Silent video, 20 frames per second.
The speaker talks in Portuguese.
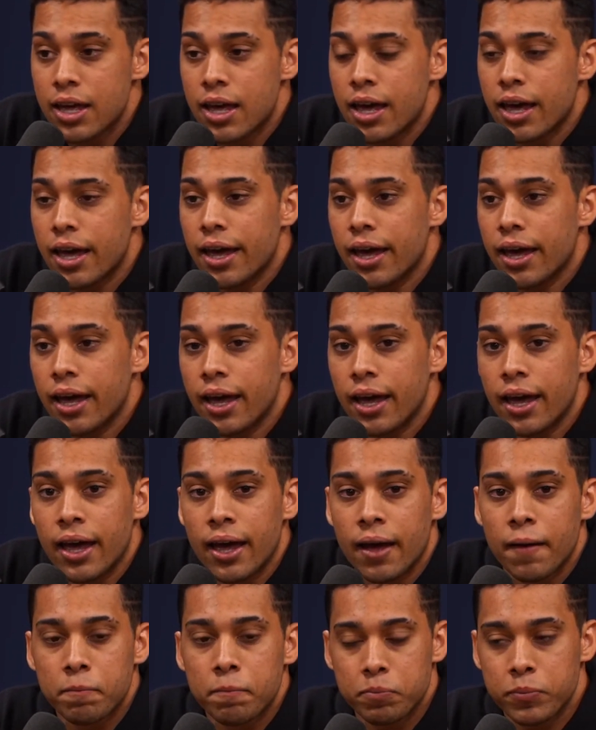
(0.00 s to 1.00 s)

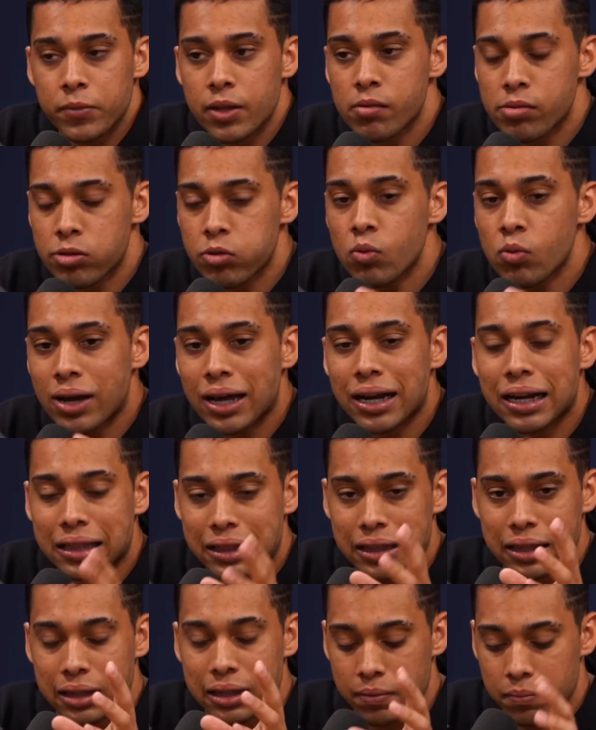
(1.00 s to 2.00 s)
É, eu sou um cara
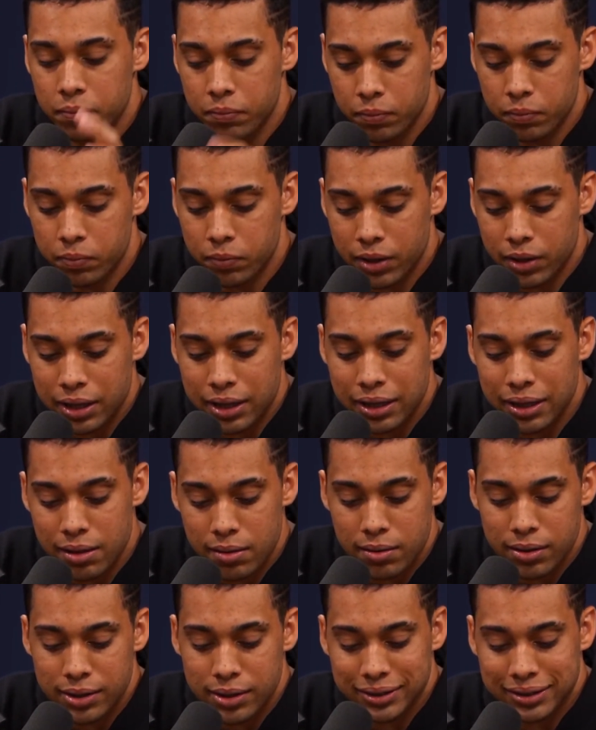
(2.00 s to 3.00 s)
que
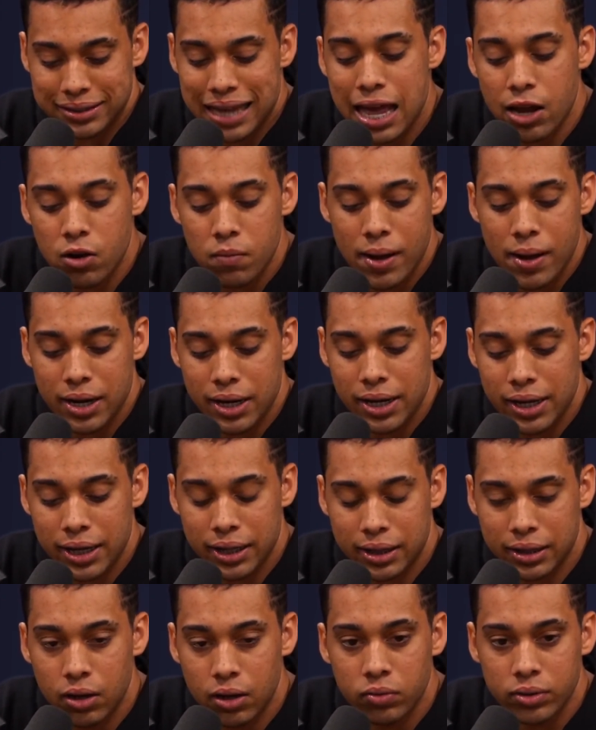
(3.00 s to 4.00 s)
segue uma linha
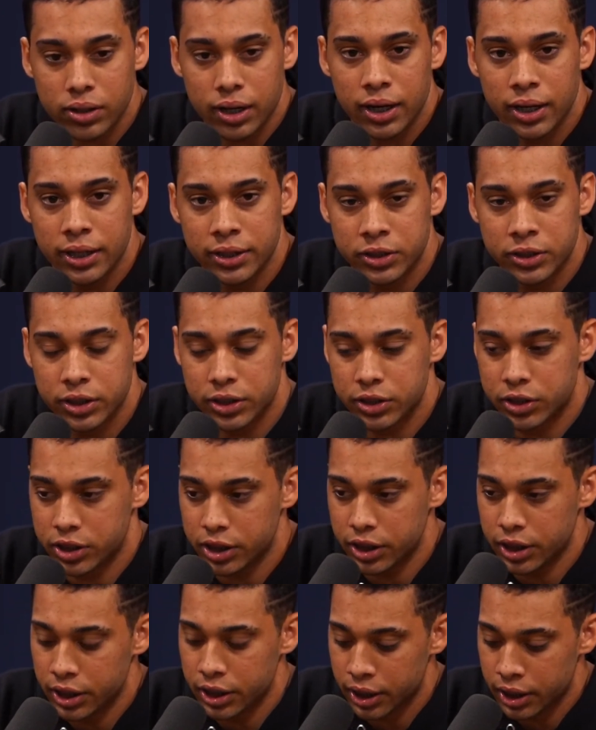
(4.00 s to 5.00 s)
tão grande
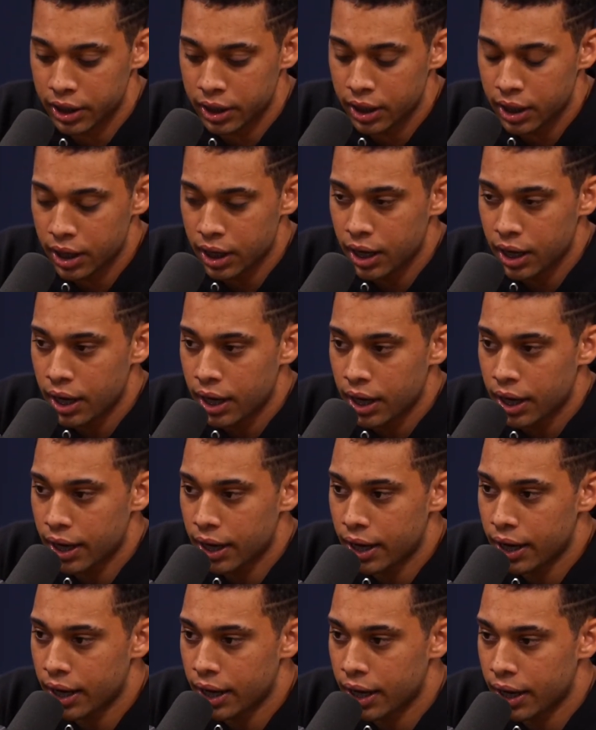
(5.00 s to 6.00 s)
de
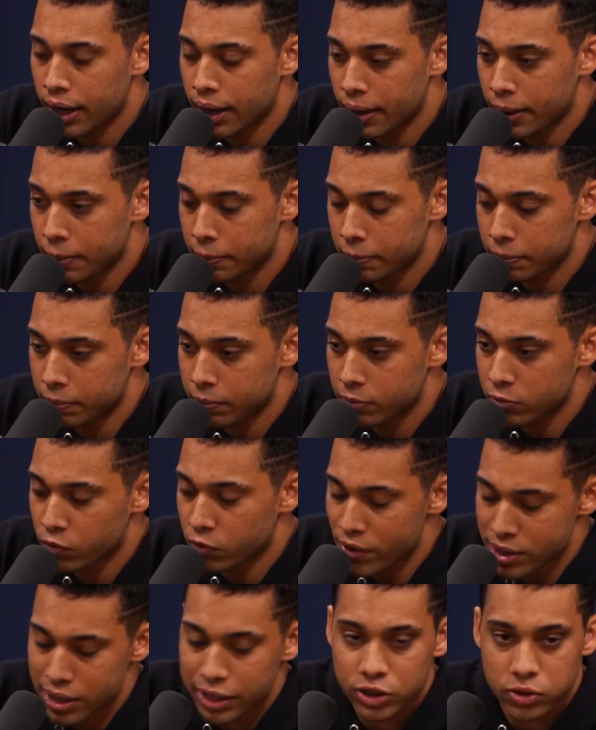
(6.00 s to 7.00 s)
é,
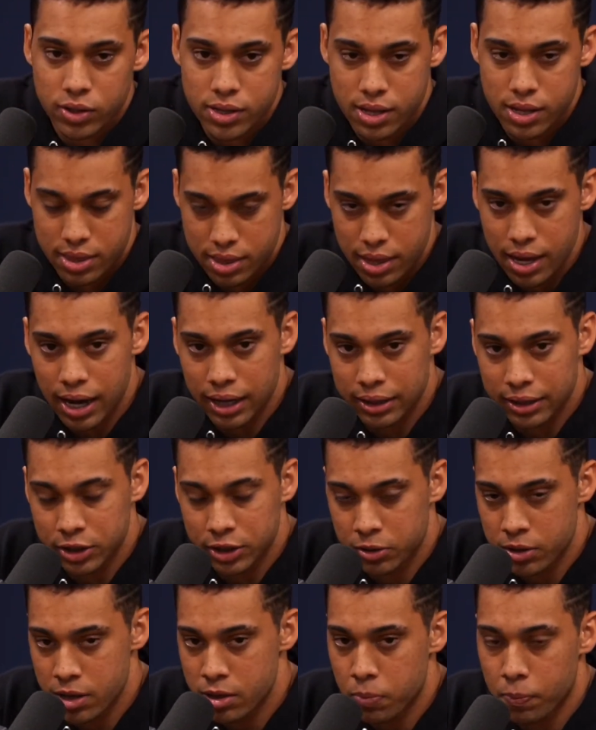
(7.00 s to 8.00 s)
fazer as coisas
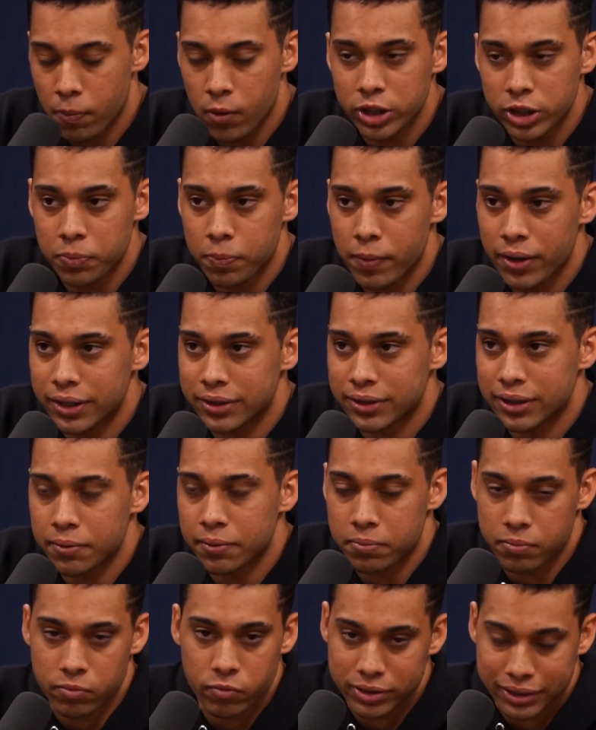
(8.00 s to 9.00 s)
certas, isso pode parecer,
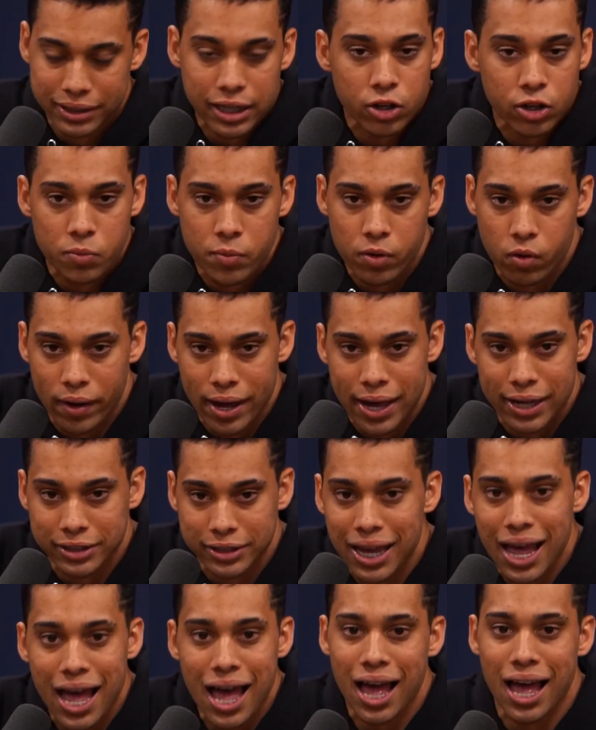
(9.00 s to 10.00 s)
você que não me conhece,
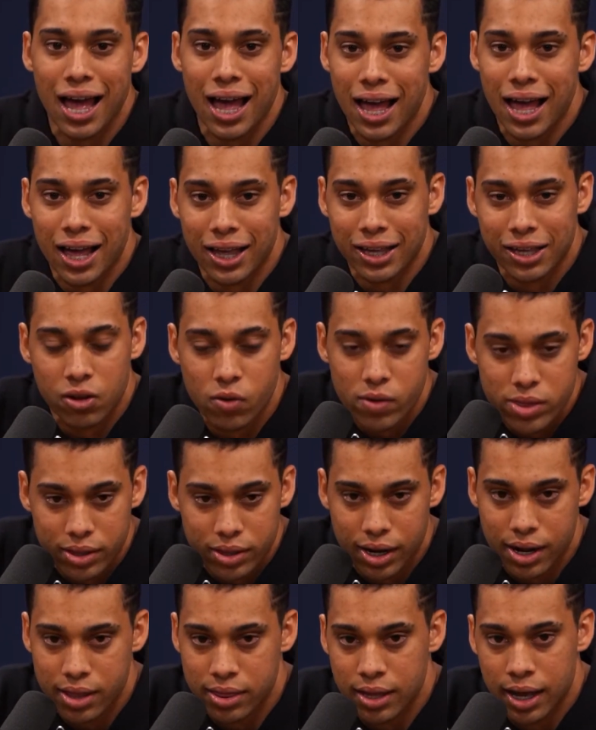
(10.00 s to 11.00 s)
ah, que coisa
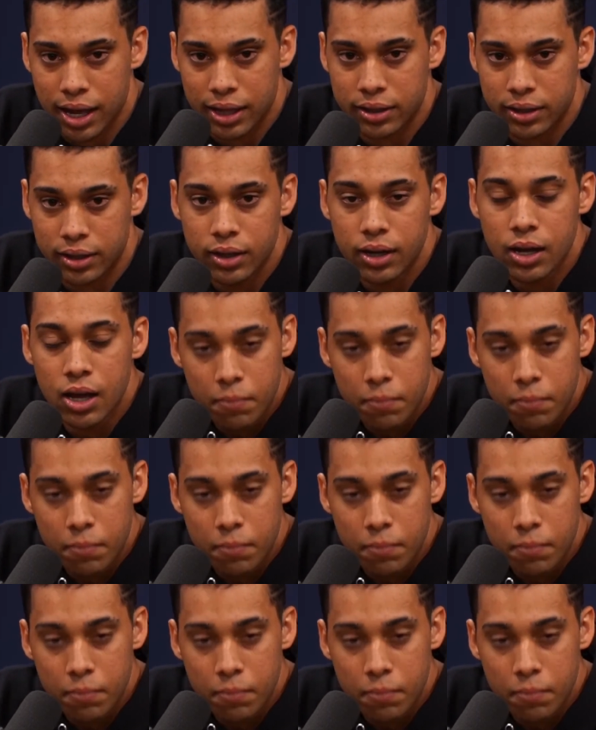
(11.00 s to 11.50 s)
engraçada.